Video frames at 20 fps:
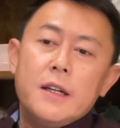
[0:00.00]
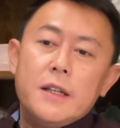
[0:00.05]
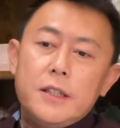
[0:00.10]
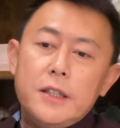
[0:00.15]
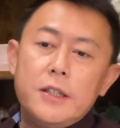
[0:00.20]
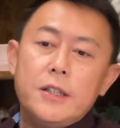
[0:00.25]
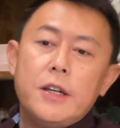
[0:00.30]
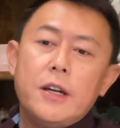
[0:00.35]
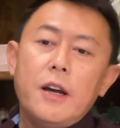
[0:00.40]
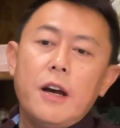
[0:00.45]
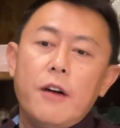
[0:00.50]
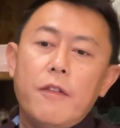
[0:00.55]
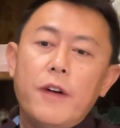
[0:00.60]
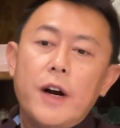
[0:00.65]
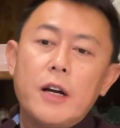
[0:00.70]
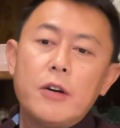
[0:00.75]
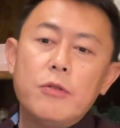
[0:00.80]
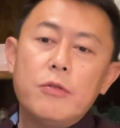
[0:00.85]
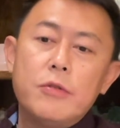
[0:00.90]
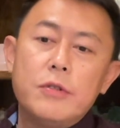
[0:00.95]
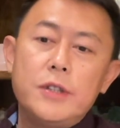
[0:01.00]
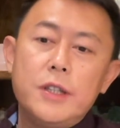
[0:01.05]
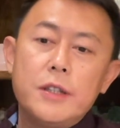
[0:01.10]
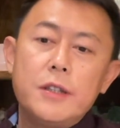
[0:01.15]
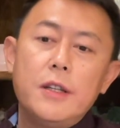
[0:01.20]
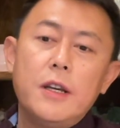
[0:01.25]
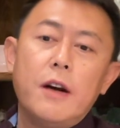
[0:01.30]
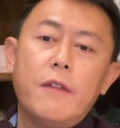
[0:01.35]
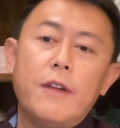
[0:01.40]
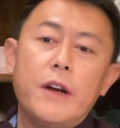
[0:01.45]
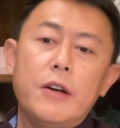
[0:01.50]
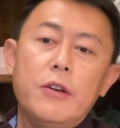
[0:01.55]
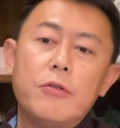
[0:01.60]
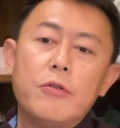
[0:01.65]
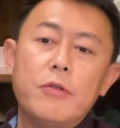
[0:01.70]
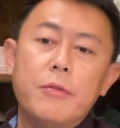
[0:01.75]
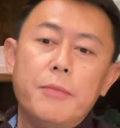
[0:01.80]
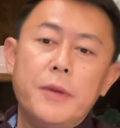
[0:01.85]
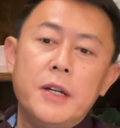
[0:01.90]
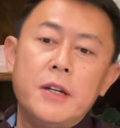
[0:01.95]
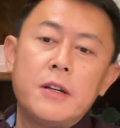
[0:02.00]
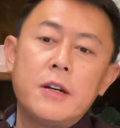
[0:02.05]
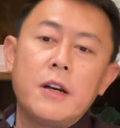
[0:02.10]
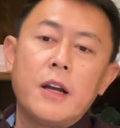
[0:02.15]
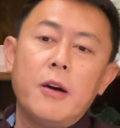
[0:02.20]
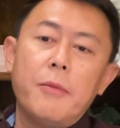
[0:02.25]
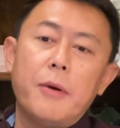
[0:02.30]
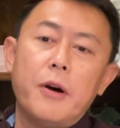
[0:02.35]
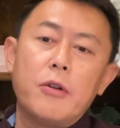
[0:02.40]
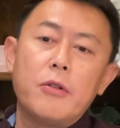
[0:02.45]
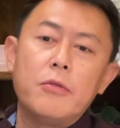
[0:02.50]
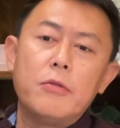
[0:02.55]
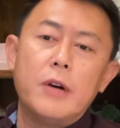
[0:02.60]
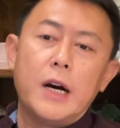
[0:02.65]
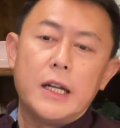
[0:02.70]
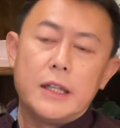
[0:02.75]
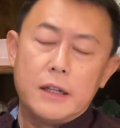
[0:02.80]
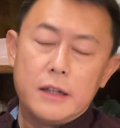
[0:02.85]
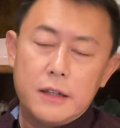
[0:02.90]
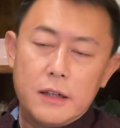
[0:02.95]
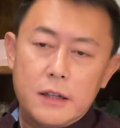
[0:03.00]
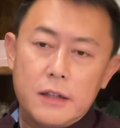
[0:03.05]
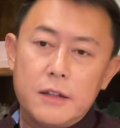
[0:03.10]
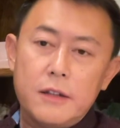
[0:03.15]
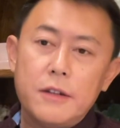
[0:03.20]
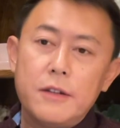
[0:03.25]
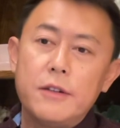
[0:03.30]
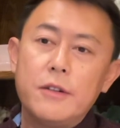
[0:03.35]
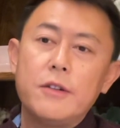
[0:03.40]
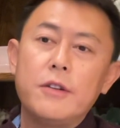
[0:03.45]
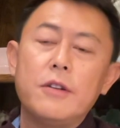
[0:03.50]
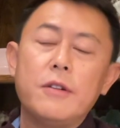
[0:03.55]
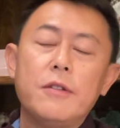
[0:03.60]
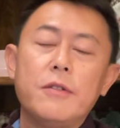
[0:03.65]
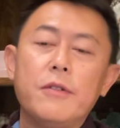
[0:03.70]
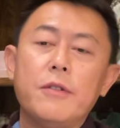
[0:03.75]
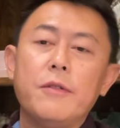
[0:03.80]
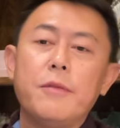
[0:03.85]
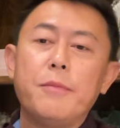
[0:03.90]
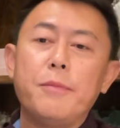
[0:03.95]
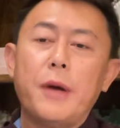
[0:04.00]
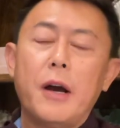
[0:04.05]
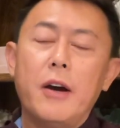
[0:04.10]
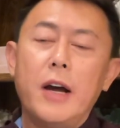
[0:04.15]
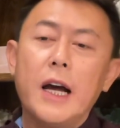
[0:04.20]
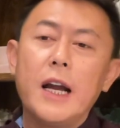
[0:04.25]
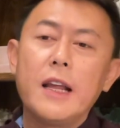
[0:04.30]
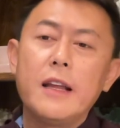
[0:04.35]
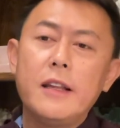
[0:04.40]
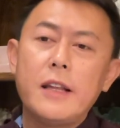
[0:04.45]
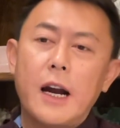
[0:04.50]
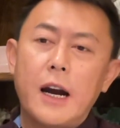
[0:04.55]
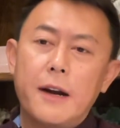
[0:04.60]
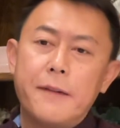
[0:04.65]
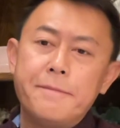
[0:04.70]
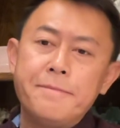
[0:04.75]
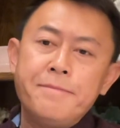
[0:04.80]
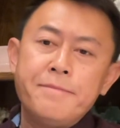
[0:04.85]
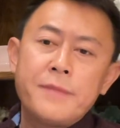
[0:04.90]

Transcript: 疫情要防住，经济要稳住，民生要保住啊等等，这这这这表扬了一下。